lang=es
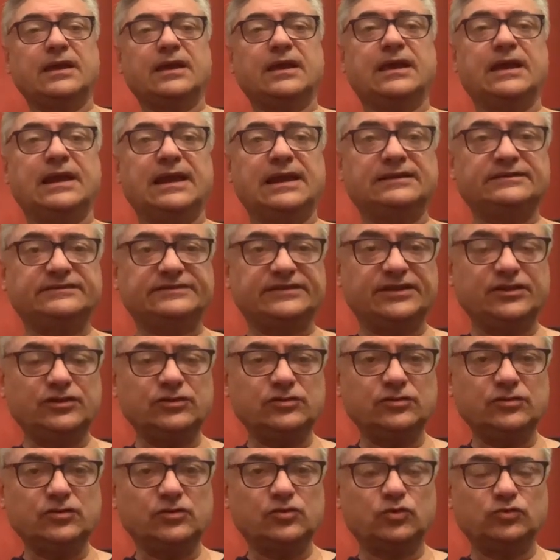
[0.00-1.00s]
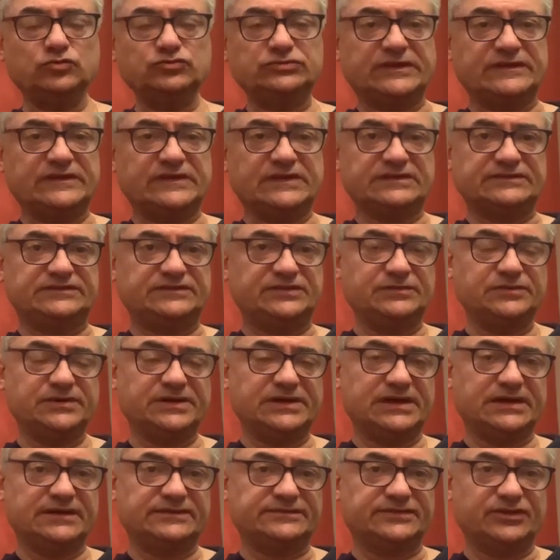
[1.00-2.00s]
Que la anterior junta directiva
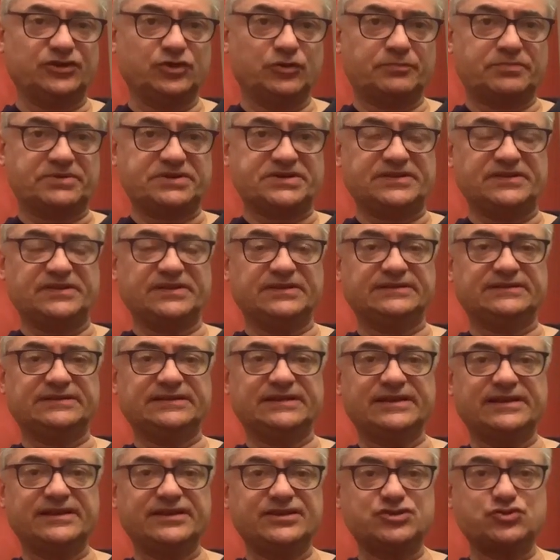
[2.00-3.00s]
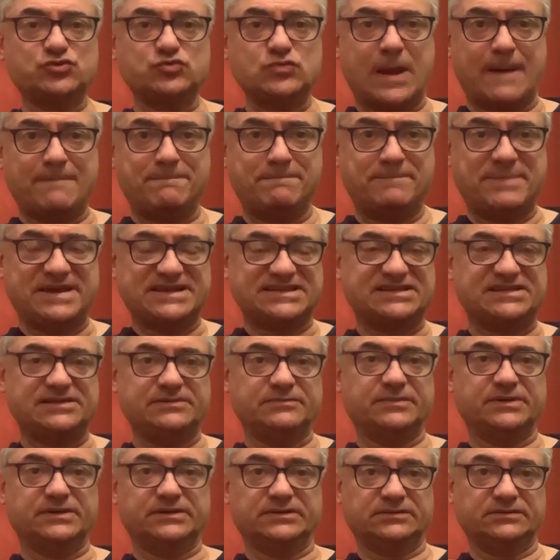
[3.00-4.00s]
y el anterior presidente hayan hecho una
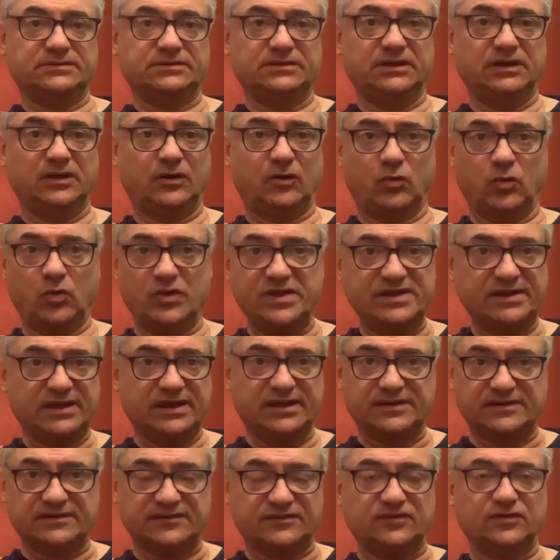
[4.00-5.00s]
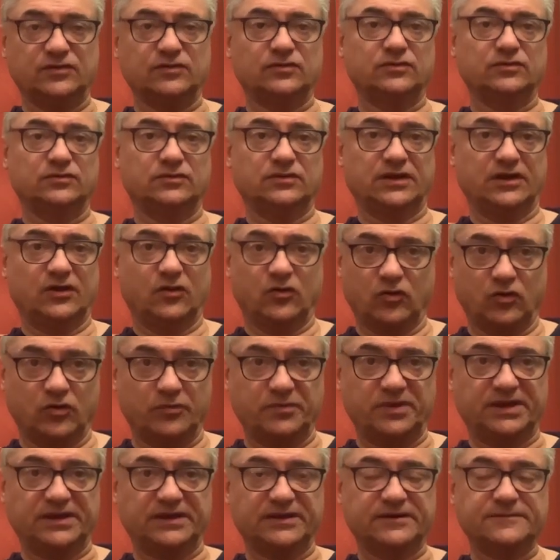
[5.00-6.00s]
pésima y ruin gestión
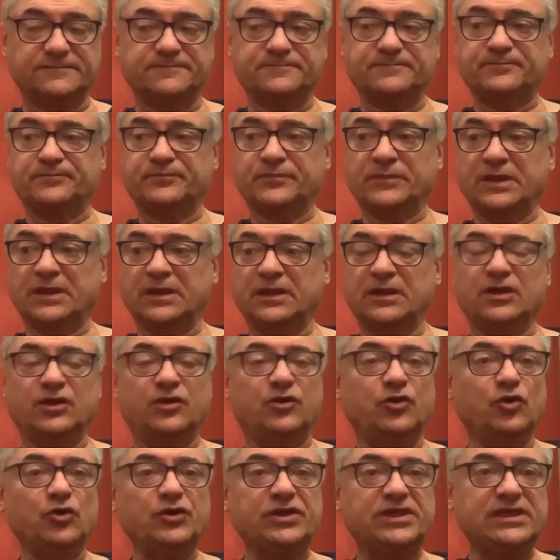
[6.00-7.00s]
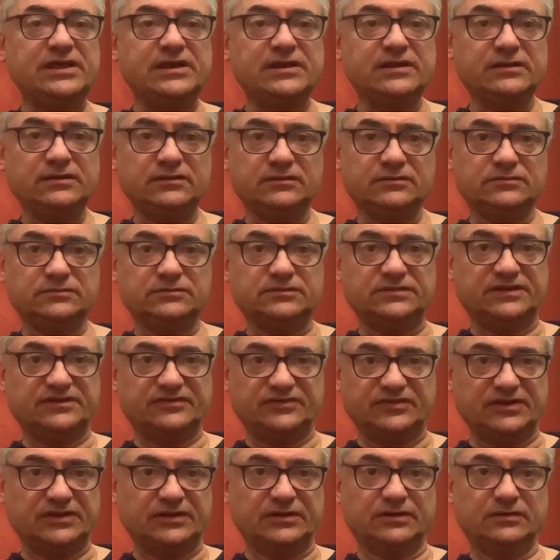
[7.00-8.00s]
económica no quiere
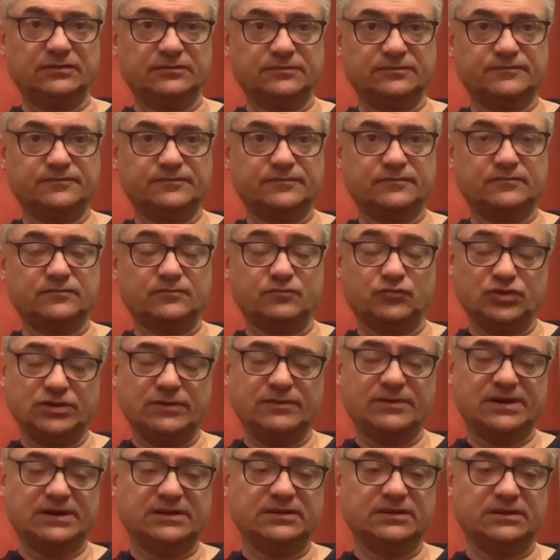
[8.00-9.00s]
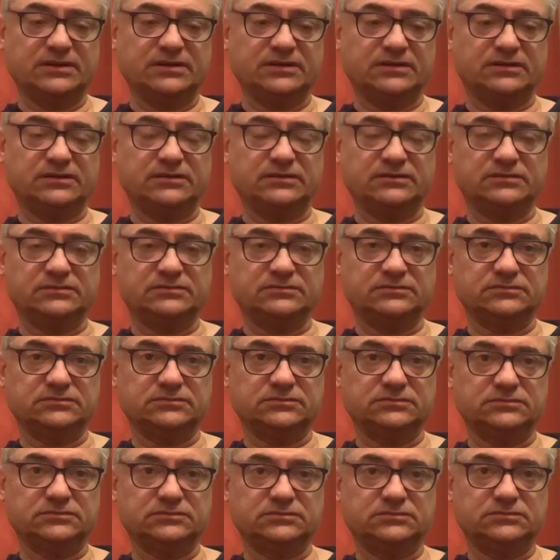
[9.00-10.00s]
decir, voy a hablar de
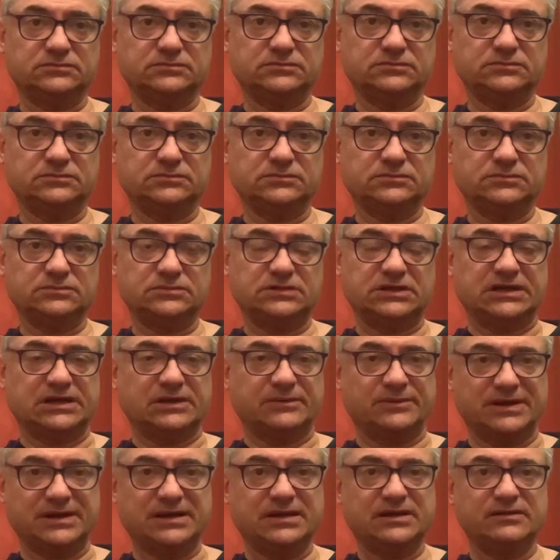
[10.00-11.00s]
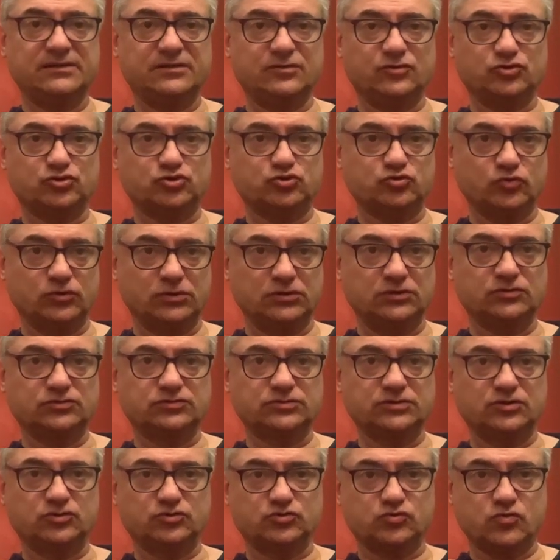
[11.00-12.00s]
la rebaja de los sueldos
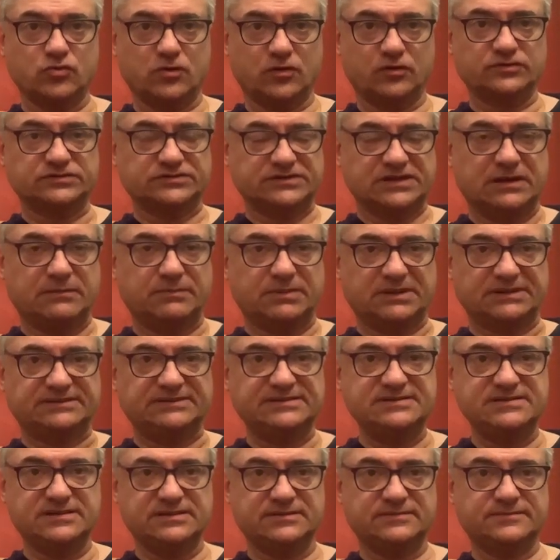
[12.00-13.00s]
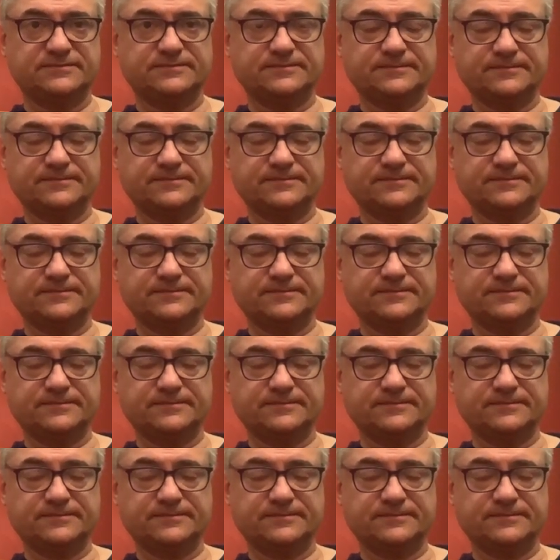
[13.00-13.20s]
de los jugadores de la plantilla.